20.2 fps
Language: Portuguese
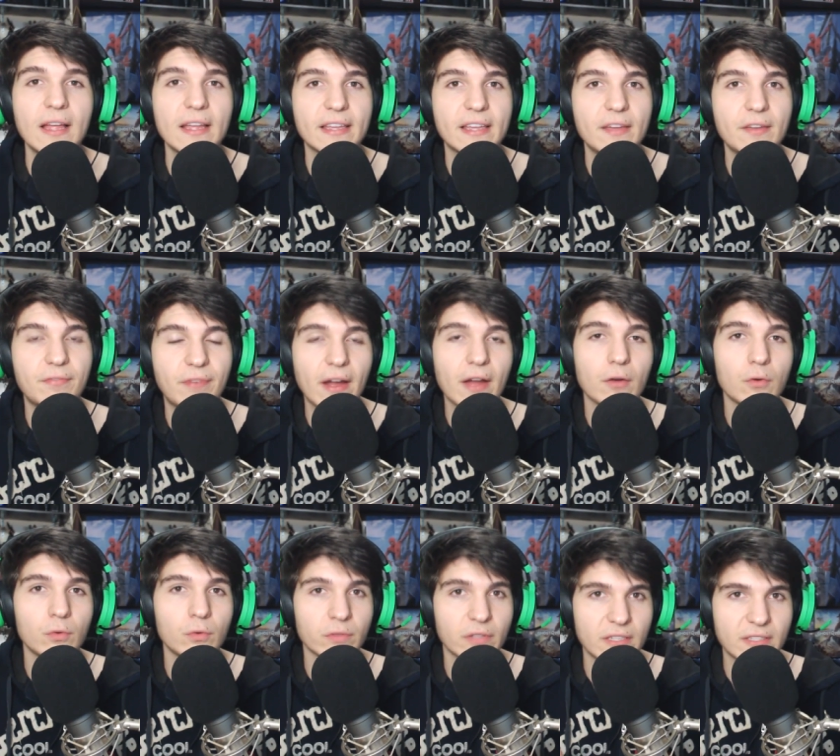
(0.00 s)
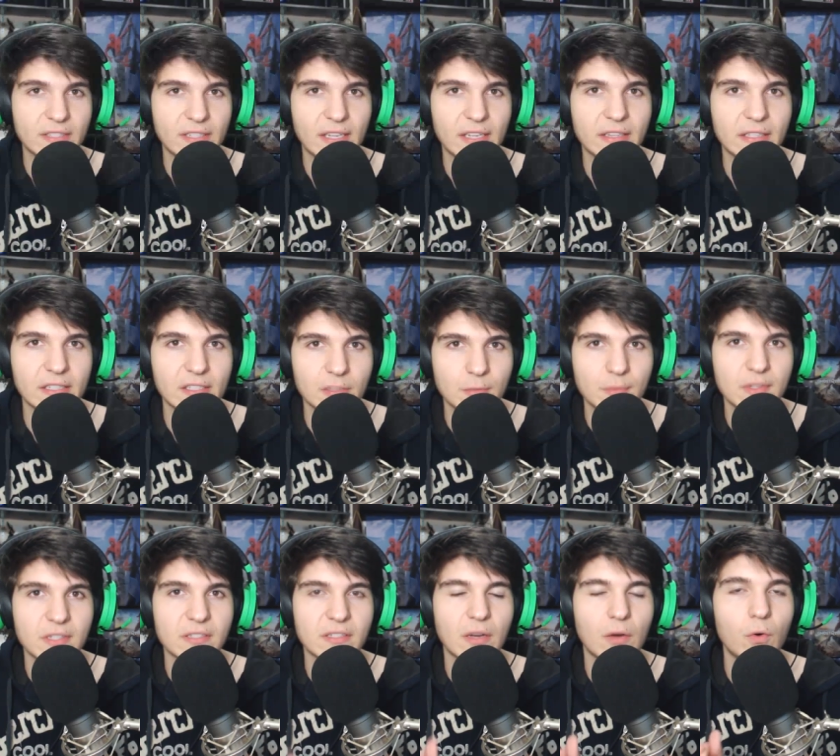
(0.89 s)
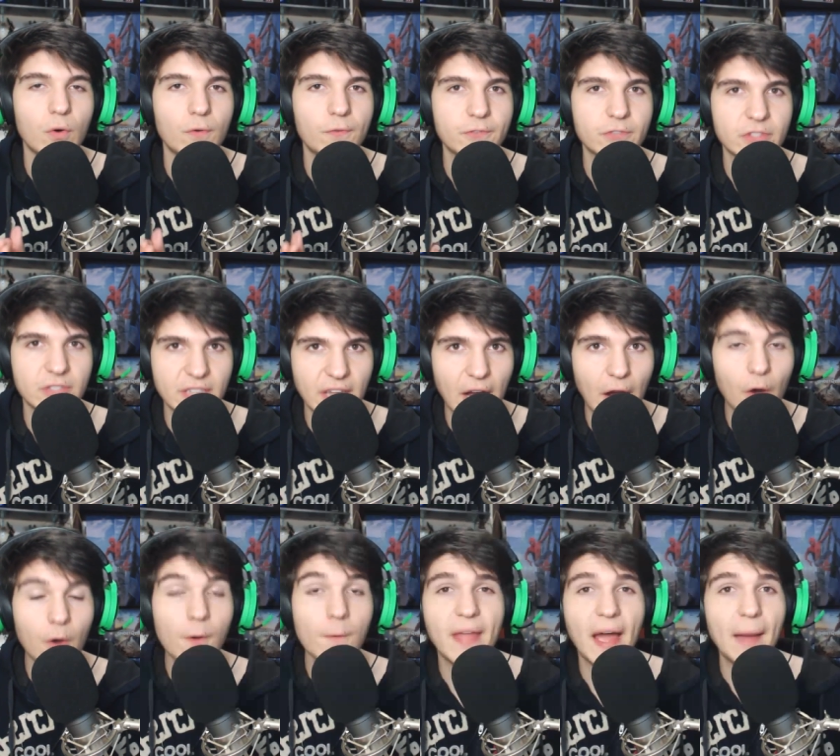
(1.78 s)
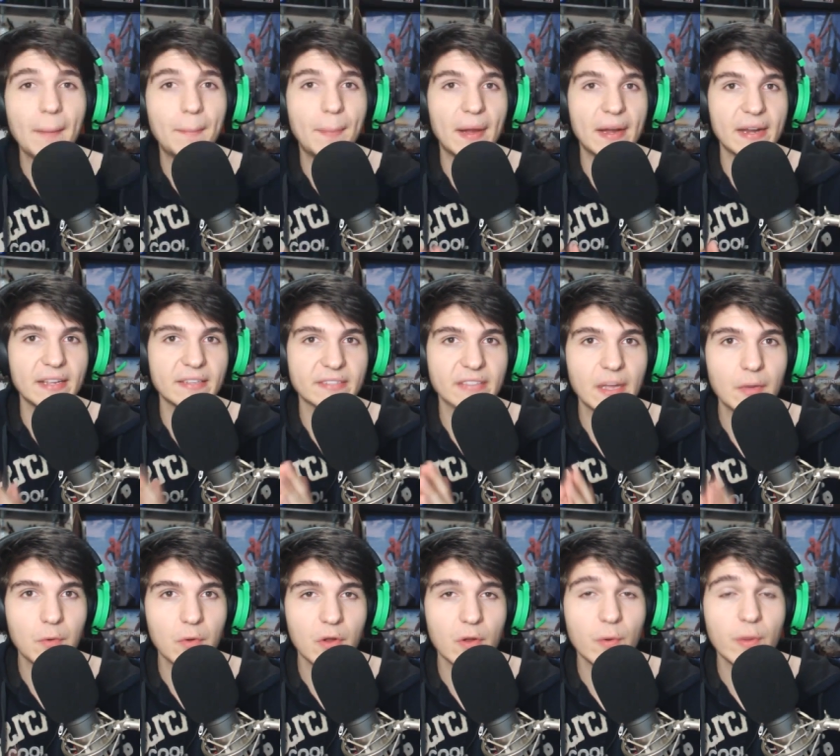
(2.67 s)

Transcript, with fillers: Que vai acontecer a transmissão oficial da Paris Game